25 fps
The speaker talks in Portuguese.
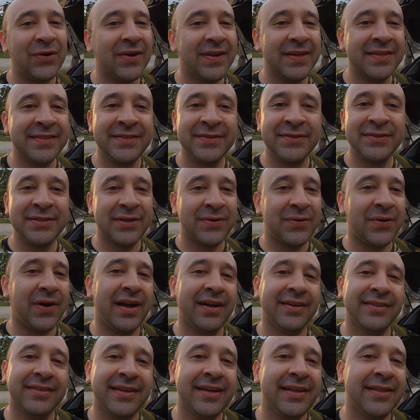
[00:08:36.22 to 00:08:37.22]
Rolezinho de
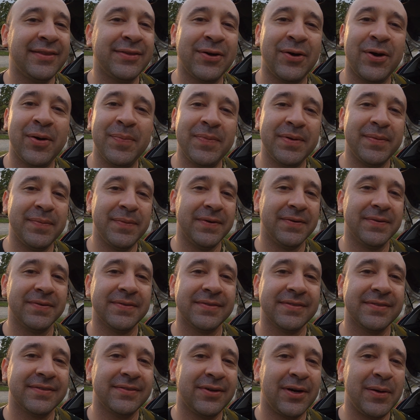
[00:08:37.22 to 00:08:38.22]
quarta é top,
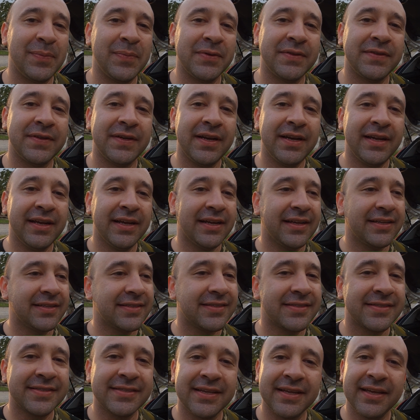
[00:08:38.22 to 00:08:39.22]
meu. Top. Trilhinha
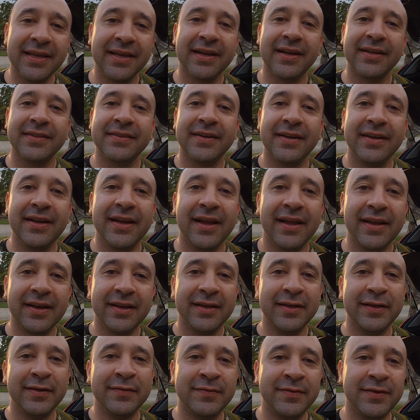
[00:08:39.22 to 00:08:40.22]
seca, trilhinha
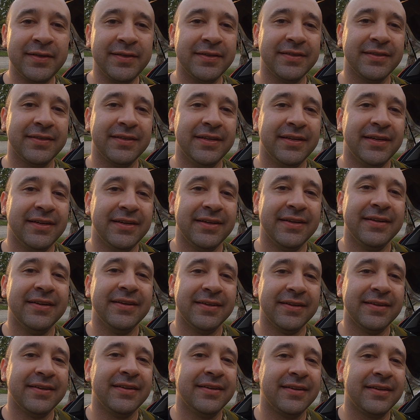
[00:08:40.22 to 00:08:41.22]
livre. A
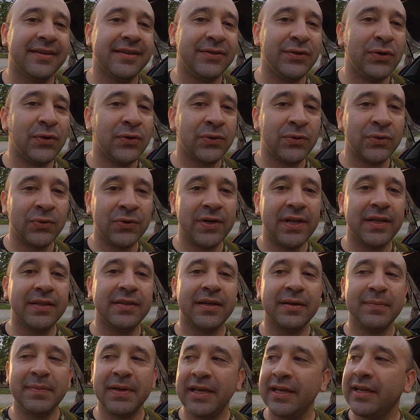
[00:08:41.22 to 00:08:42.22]
noturna ainda hoje. Noturna que...
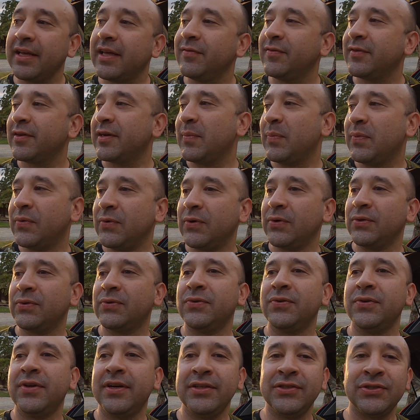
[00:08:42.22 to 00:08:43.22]
também, é que, que fica pro
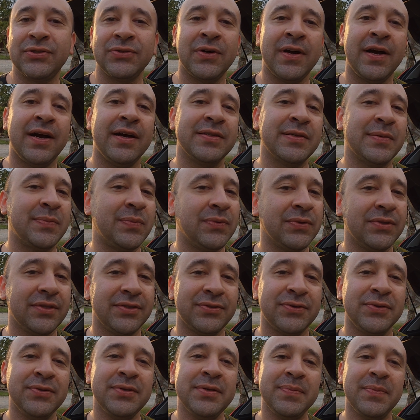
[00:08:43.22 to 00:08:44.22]
noturno vou... aí, churrasco. Puta,
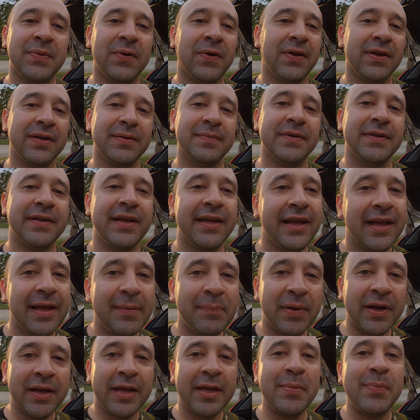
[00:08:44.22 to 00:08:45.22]
show de bola, mano. É
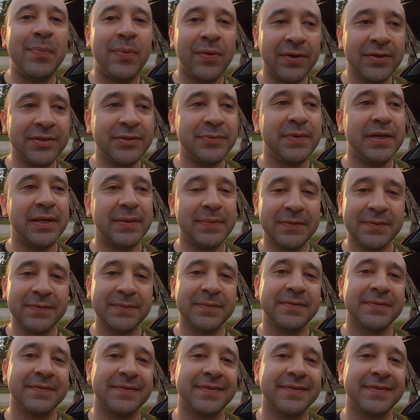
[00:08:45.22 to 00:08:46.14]
pra quem pode mesmo.